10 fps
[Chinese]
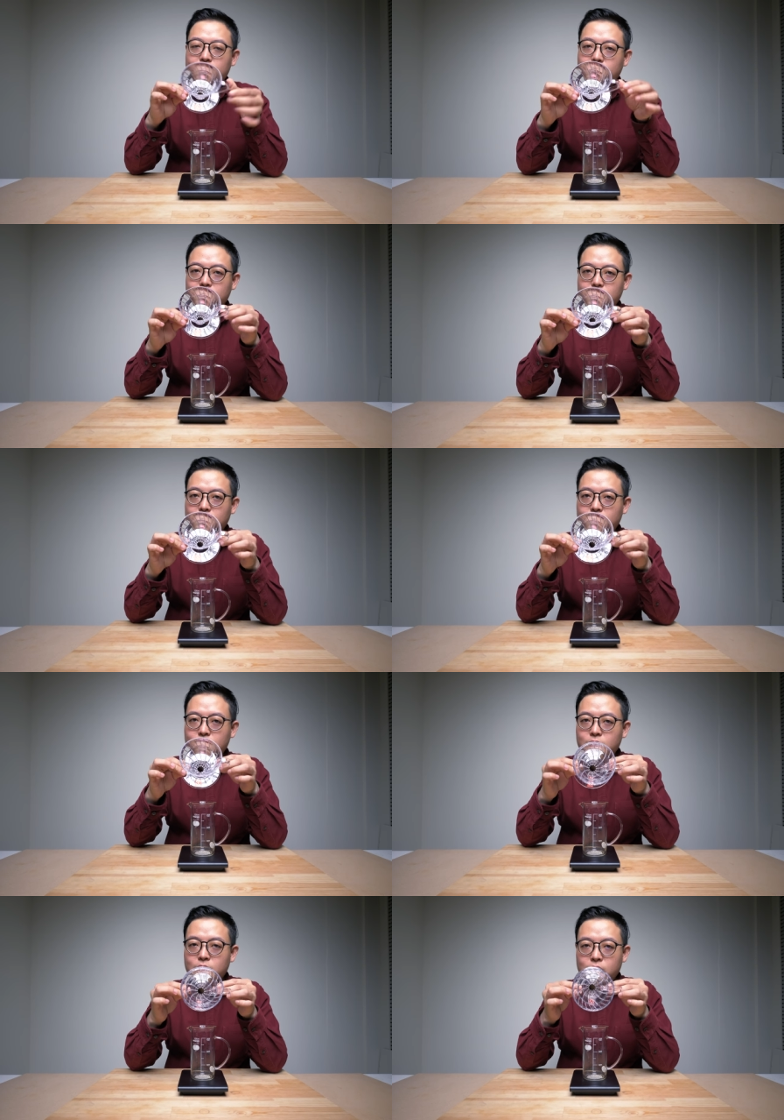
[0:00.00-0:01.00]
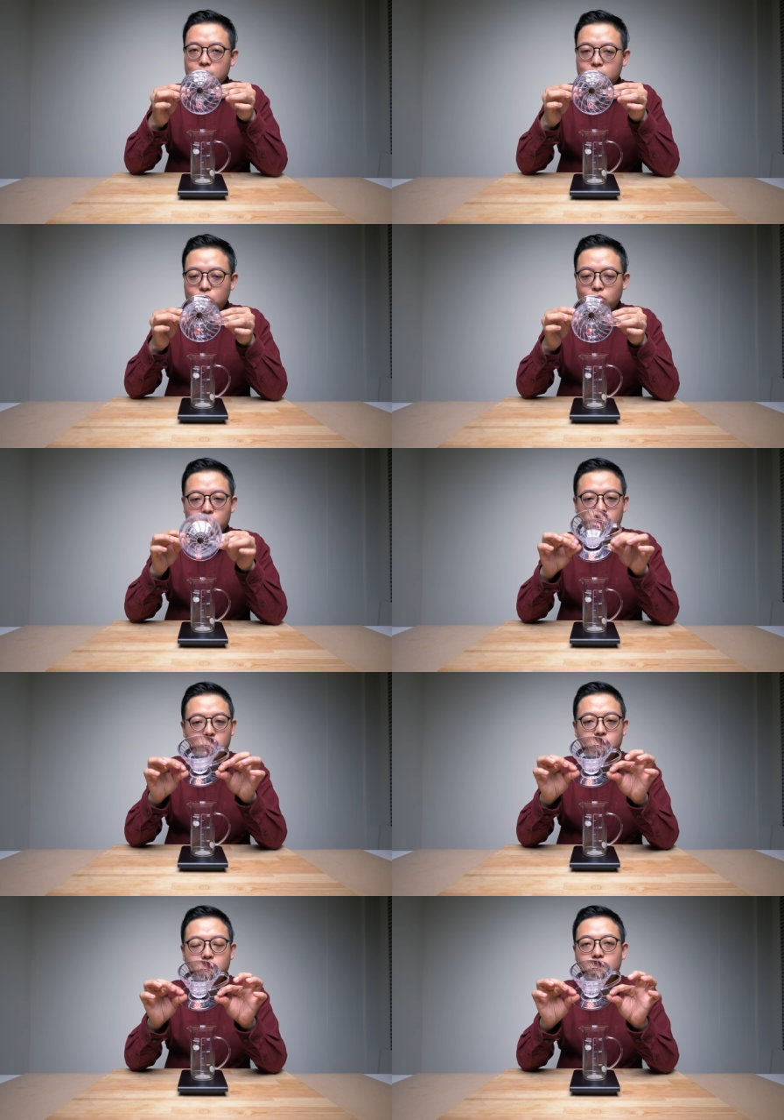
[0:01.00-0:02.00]
那今天使用的
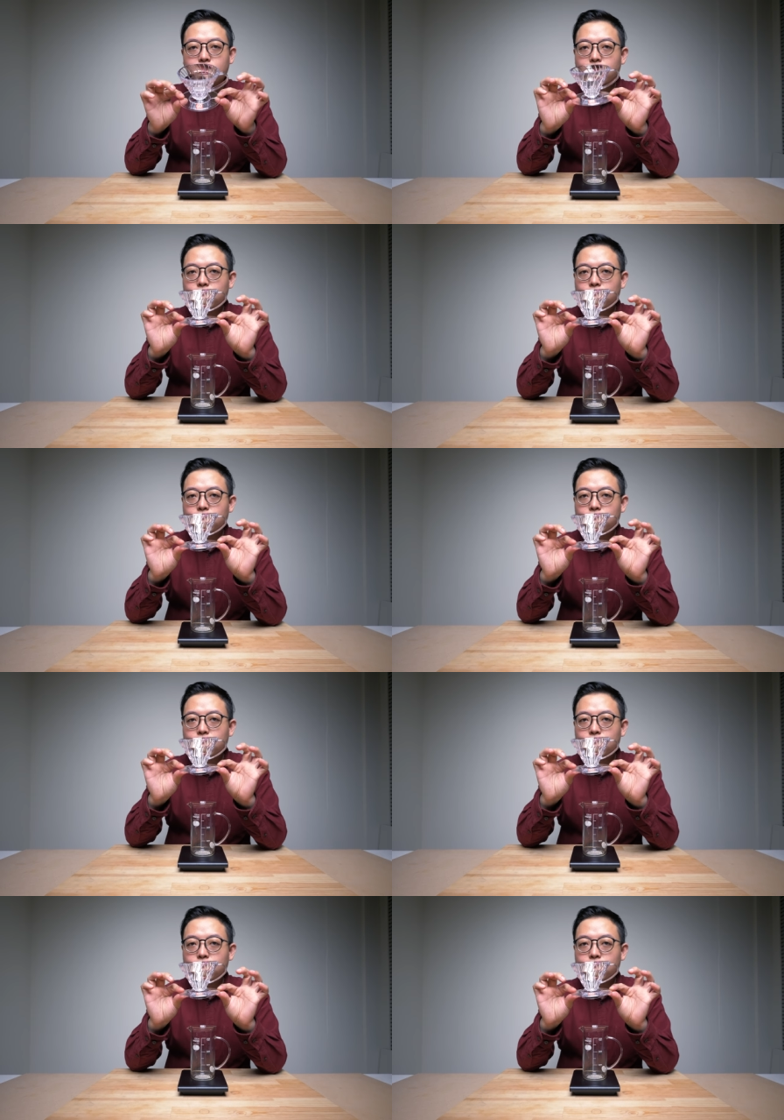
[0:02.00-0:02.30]
是。